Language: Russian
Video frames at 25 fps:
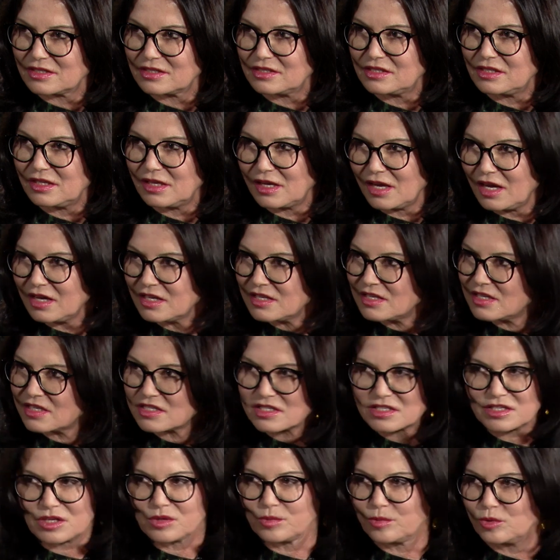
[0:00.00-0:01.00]
Я
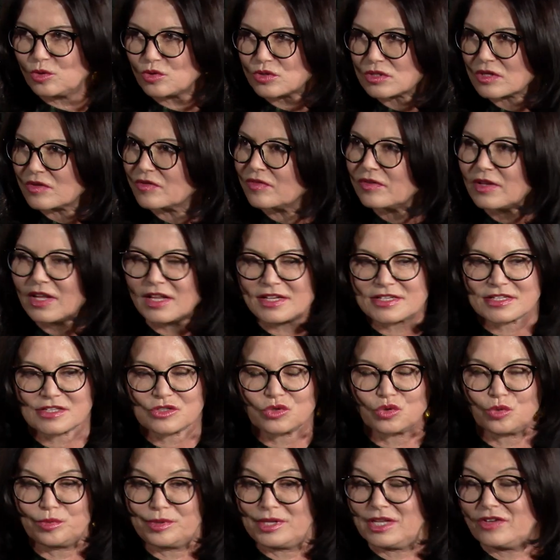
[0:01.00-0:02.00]
не стремлюсь к
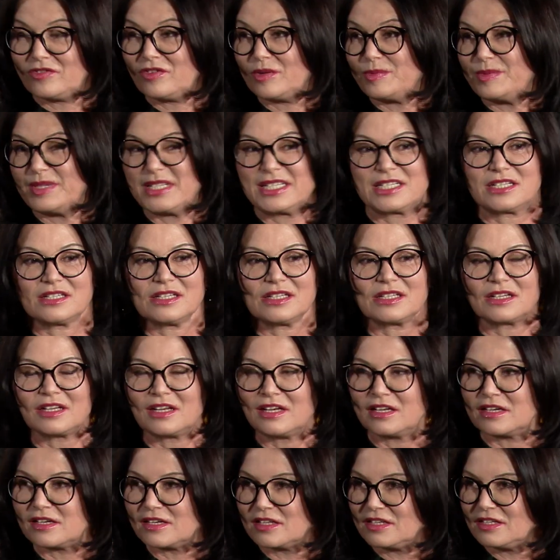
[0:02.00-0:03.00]
власти. У меня вообще
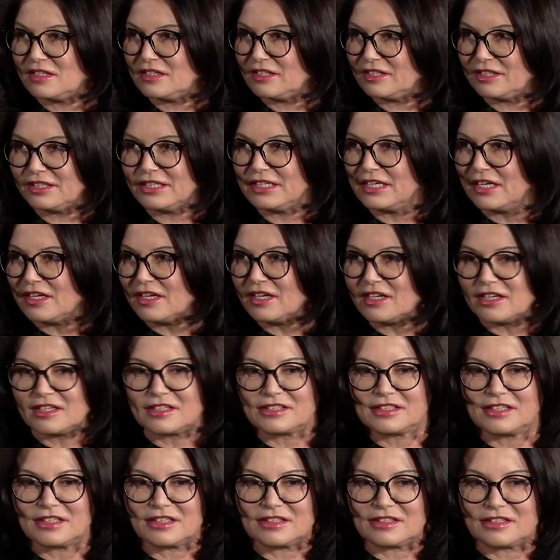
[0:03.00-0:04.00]
аллергия.
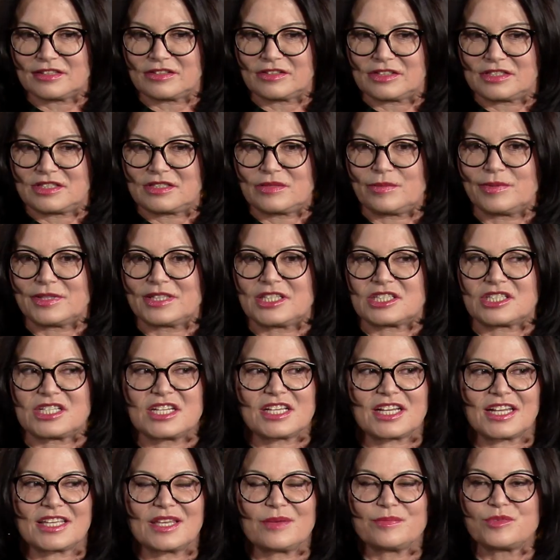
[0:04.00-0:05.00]
Я себя
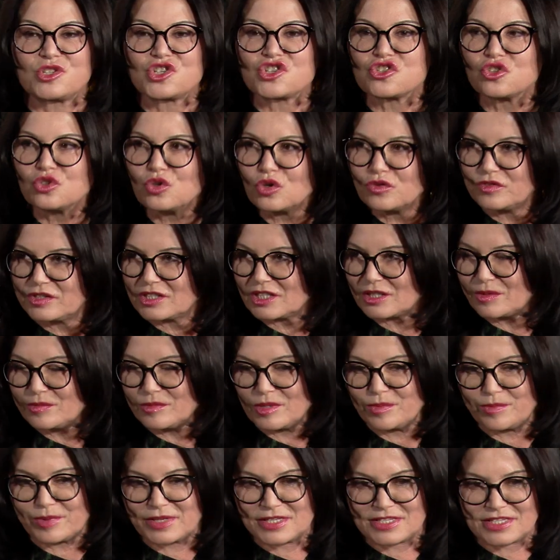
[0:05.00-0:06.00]
даже никаким
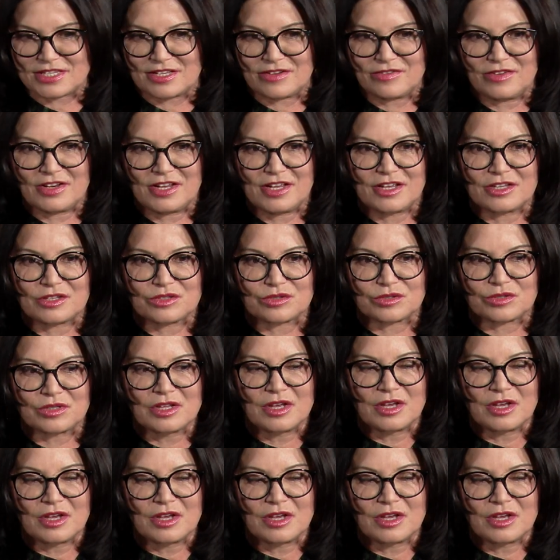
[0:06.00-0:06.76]
чиновником не представляете.